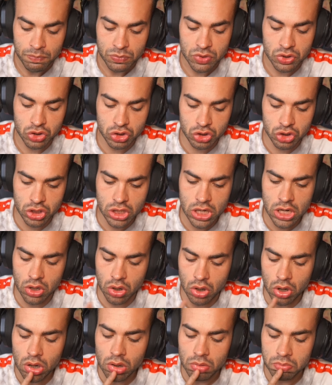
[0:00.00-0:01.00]
Si
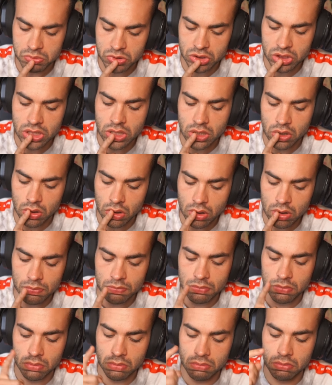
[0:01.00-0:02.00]
no, si no...
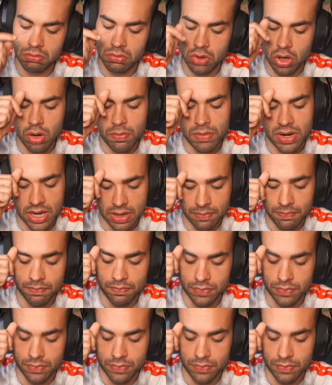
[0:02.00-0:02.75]
Hombre,